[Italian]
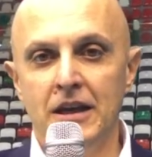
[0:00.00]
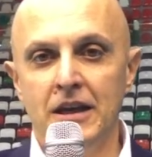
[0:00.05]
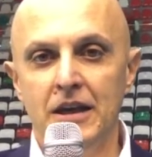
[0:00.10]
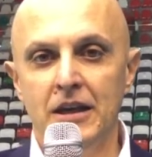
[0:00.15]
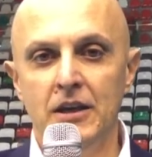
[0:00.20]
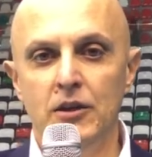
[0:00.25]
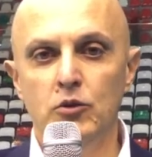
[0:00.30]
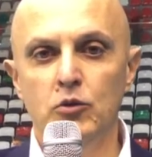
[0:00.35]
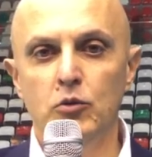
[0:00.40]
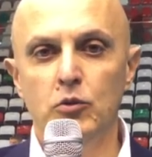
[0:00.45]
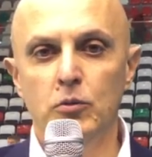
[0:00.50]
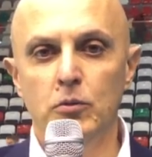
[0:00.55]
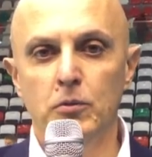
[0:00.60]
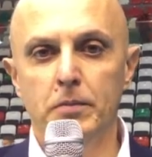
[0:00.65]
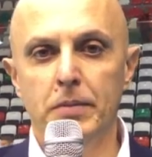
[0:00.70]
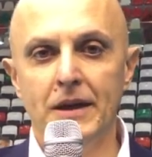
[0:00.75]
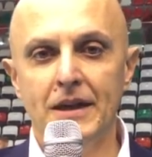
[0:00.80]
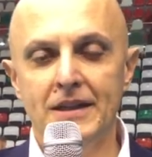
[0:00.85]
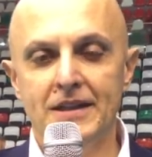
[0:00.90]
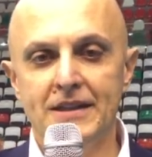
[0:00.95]
In un
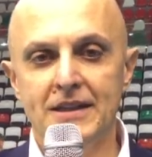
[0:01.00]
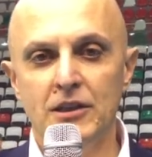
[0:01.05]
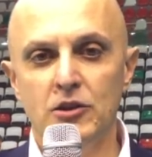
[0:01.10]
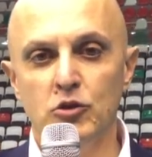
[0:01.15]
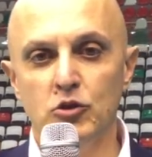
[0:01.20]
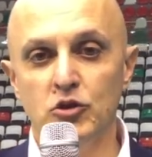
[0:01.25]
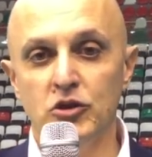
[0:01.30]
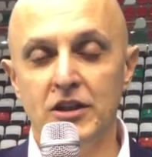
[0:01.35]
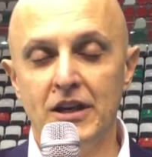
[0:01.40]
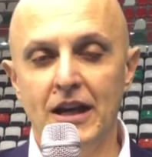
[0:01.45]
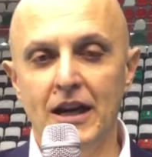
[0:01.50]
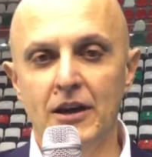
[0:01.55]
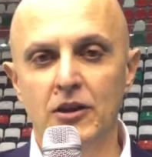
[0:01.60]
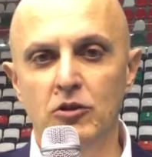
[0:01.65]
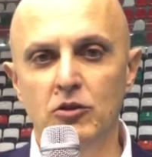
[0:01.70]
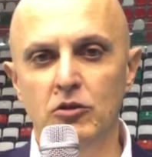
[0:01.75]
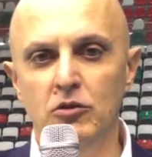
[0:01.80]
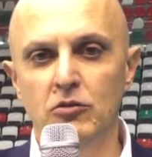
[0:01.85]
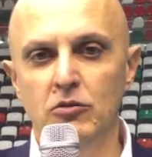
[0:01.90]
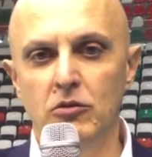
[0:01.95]
palazzetto
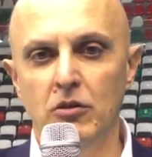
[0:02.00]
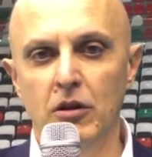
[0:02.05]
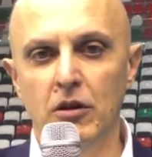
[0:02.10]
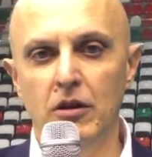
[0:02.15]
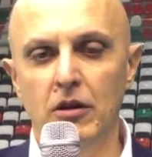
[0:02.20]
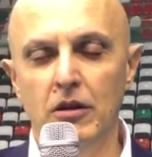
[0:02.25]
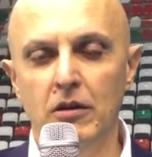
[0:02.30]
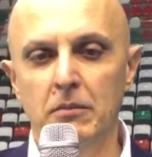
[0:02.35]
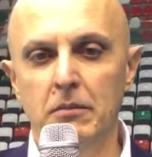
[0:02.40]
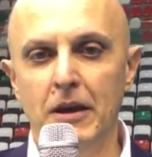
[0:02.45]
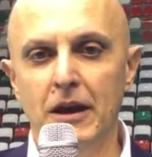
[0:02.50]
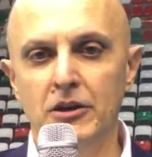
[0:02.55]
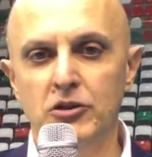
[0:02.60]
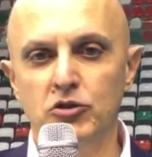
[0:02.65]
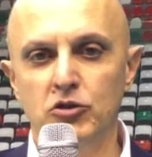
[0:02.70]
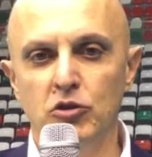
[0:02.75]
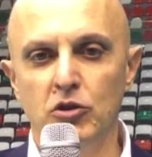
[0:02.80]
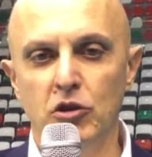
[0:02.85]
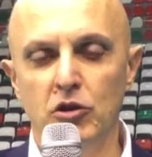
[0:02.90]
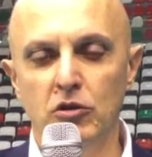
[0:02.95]
strano, eh,
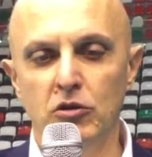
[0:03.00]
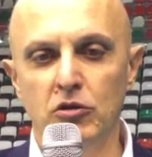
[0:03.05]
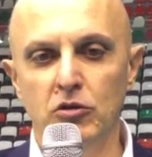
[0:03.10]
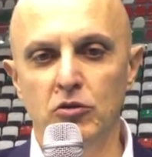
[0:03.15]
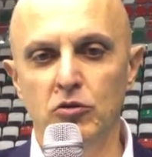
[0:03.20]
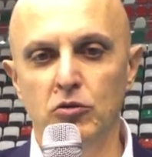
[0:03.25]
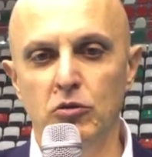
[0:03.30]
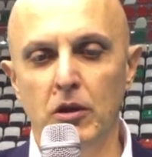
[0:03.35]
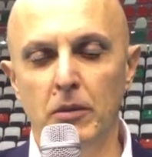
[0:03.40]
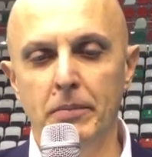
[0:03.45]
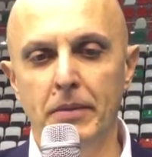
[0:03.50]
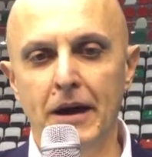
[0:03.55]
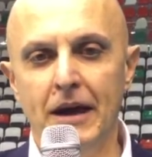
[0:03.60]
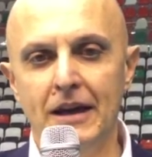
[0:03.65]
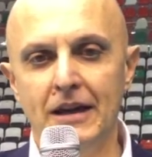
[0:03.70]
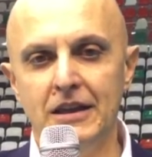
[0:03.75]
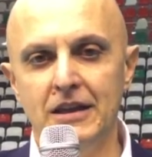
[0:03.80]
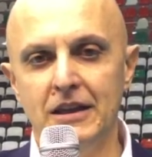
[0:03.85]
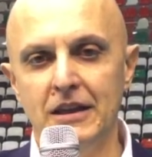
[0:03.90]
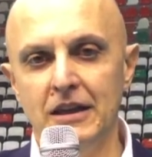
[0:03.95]
basso in, una
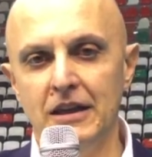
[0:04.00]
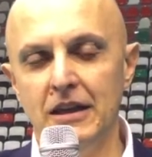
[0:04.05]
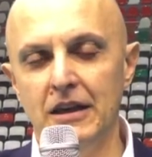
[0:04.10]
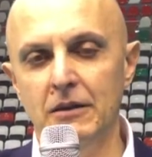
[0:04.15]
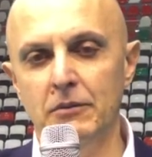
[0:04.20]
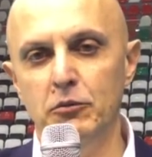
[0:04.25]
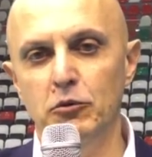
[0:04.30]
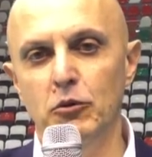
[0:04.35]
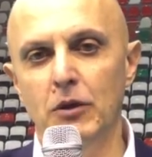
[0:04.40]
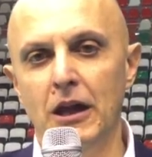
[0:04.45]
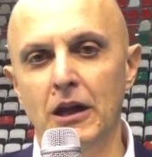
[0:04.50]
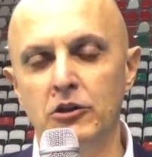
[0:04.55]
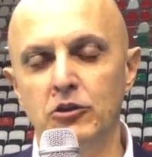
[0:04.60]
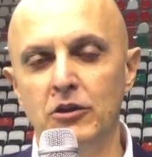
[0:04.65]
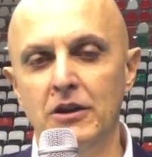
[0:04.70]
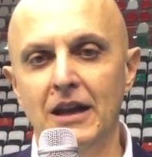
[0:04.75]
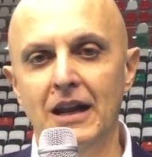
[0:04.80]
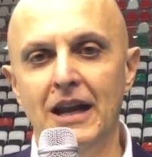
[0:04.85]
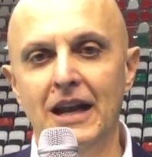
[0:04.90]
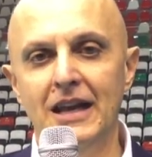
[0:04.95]
parte e più alto
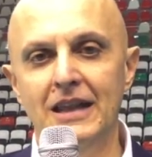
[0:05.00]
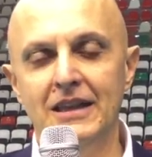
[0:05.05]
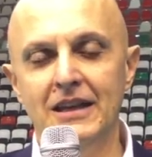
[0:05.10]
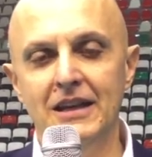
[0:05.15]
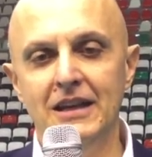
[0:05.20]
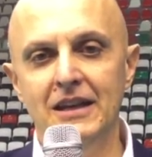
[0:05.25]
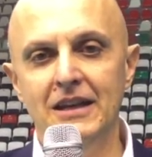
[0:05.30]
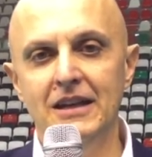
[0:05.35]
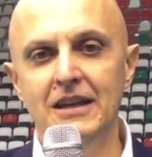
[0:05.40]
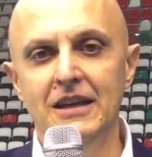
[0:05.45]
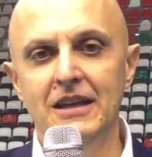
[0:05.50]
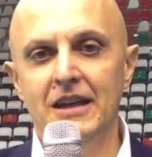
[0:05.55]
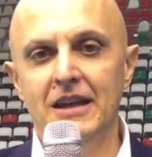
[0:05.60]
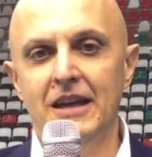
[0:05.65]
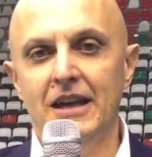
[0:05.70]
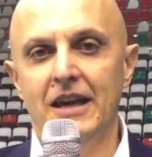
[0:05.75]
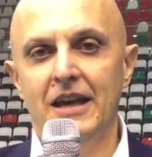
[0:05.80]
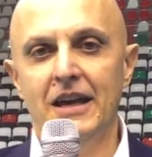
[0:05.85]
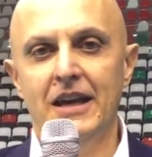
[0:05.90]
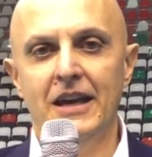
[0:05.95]
nell'altra,
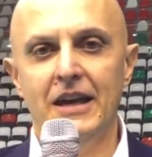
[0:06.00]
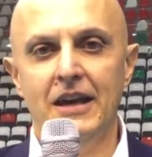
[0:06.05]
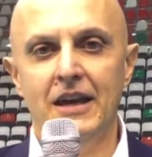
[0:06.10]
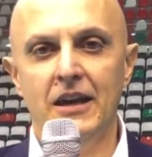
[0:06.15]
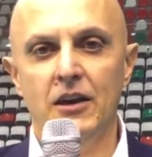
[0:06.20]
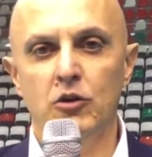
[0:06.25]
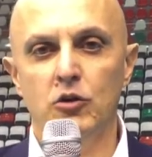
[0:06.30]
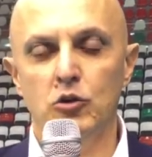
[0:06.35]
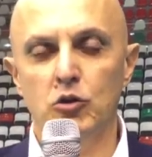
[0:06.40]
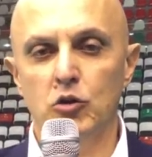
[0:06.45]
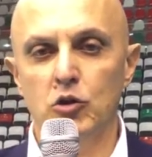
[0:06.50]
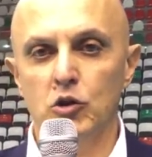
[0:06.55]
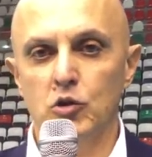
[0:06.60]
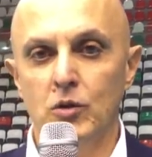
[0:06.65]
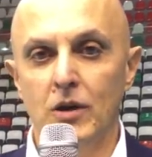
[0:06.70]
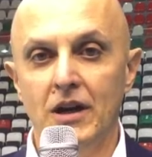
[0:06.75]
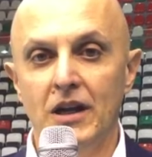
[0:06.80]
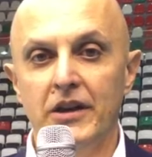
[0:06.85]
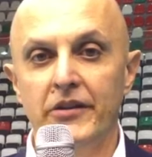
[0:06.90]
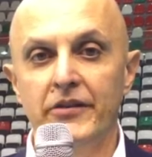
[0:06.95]
eh, contro una
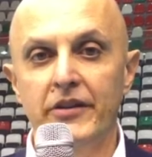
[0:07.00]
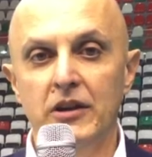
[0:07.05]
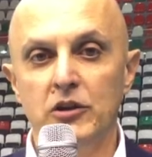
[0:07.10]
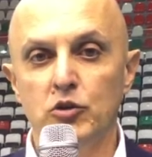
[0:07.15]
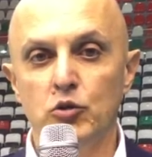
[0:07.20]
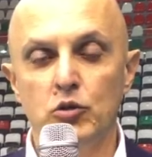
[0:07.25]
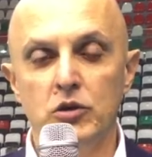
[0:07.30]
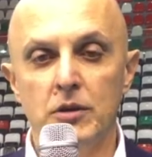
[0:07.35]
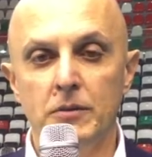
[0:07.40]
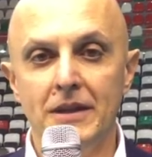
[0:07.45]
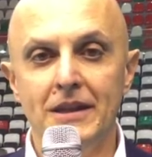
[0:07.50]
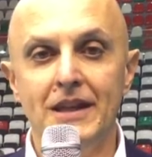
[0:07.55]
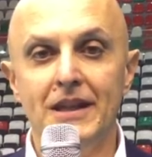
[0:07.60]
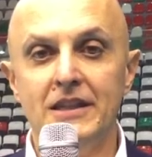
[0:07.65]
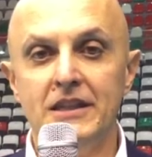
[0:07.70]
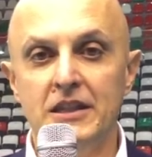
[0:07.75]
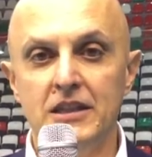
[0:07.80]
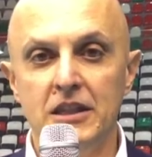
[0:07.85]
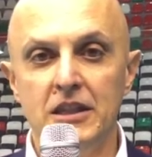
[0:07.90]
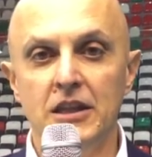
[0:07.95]
squadra che aveva assolutamente
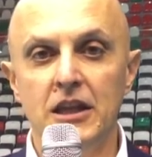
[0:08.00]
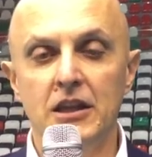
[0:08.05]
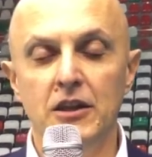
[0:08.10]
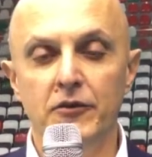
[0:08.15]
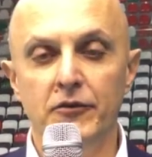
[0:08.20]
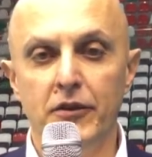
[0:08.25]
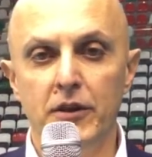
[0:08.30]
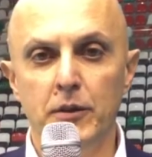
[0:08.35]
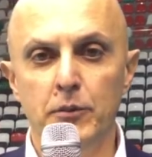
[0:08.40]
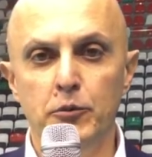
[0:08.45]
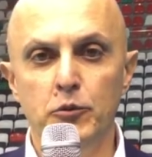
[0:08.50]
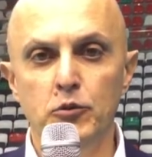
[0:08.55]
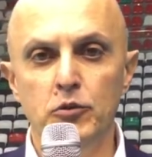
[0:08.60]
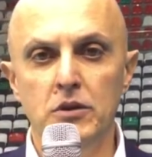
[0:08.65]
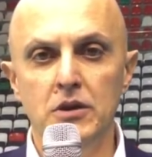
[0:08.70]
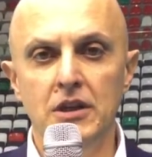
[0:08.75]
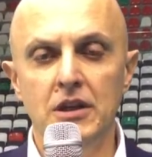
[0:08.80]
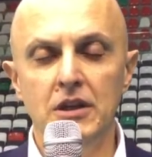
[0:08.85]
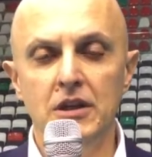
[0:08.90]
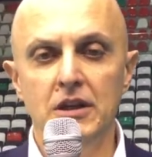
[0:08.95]
necessità di fare
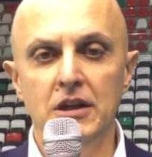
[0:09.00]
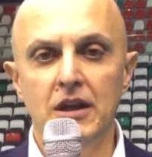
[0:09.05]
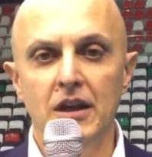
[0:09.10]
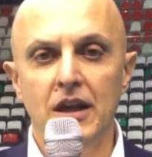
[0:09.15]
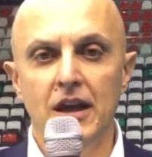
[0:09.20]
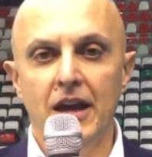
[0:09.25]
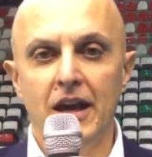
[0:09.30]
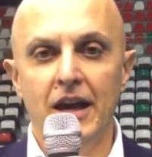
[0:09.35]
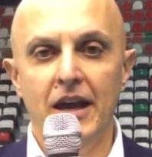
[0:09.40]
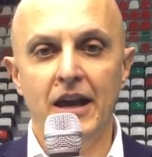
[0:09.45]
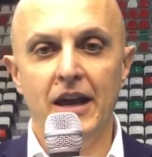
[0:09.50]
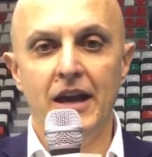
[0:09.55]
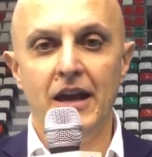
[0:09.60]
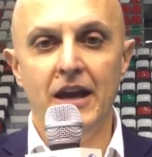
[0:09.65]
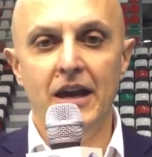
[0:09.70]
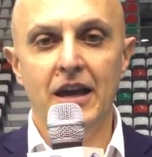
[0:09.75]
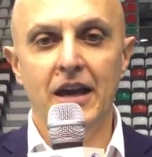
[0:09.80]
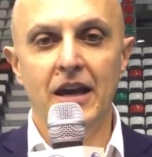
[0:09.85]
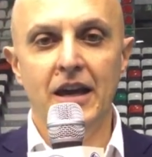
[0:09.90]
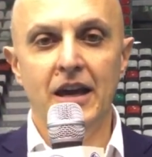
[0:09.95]
punti,
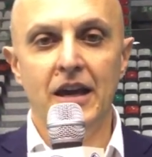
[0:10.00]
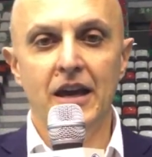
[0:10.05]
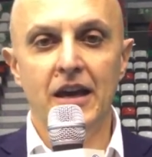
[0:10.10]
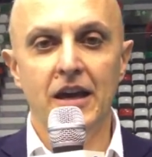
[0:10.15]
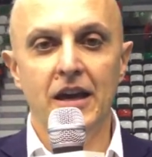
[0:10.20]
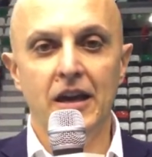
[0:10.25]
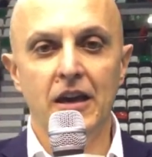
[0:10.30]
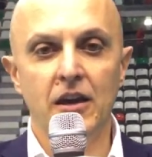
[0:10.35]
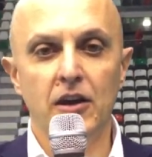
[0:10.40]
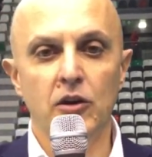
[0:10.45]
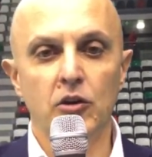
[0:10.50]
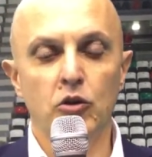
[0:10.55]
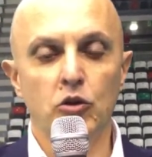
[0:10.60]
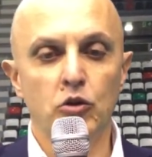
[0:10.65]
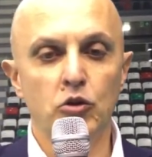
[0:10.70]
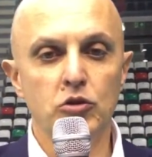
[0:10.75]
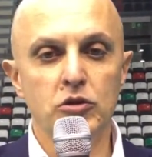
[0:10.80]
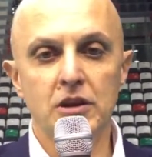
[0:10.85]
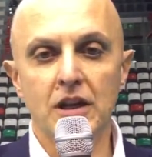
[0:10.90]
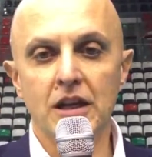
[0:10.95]
eh,
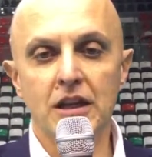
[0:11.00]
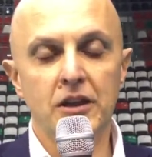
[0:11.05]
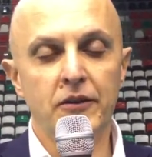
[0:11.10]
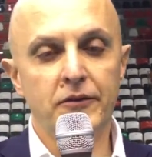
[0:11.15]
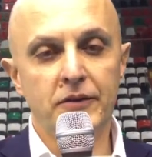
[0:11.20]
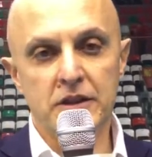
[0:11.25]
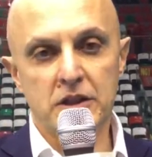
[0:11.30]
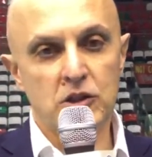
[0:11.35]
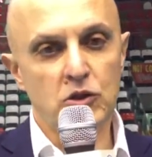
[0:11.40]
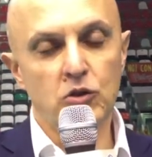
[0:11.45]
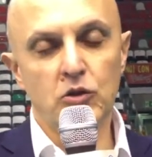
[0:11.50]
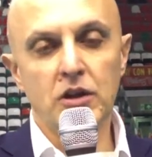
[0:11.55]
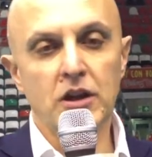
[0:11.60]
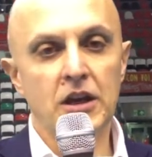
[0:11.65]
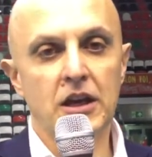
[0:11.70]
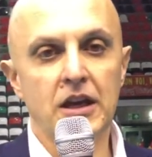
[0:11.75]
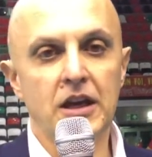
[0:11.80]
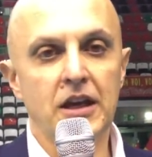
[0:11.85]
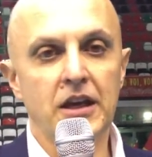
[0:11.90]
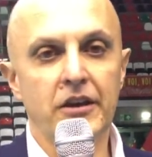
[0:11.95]
con delle defezioni
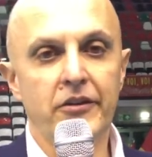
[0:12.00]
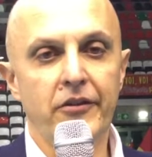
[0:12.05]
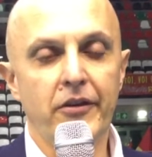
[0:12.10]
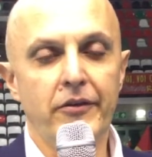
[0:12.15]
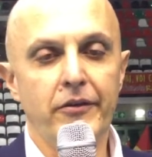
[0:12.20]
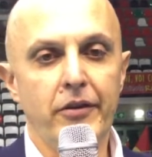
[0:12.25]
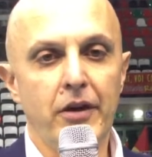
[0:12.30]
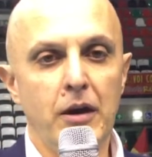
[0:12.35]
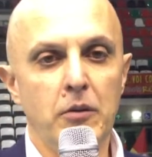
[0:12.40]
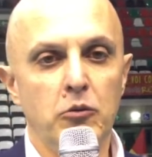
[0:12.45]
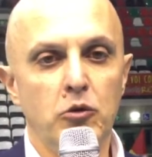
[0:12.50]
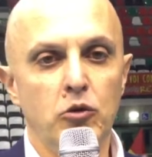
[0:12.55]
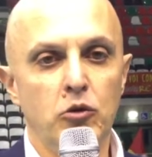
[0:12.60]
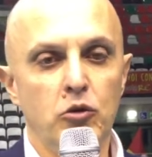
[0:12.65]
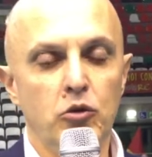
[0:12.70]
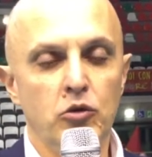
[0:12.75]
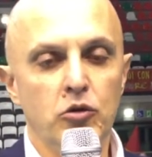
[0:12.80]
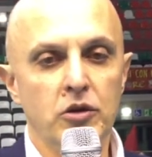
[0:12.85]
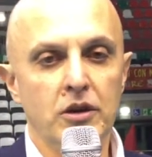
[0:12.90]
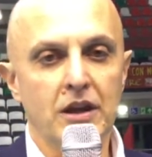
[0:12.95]
che
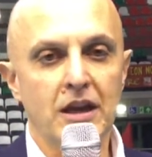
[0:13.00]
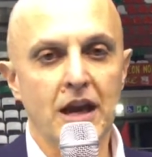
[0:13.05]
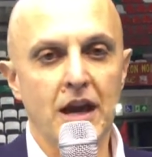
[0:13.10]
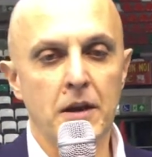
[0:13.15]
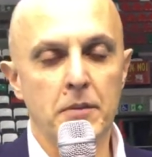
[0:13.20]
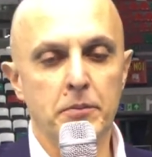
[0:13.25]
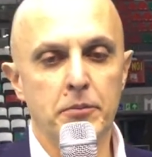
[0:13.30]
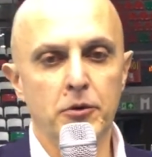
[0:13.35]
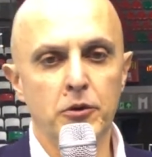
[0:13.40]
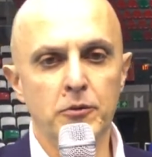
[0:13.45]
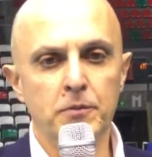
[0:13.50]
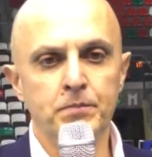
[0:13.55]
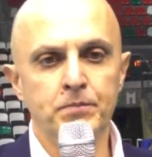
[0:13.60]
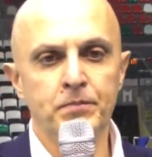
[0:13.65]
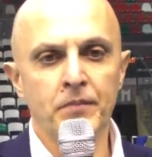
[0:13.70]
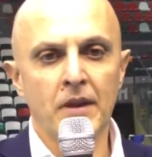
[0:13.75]
avevamo in campo,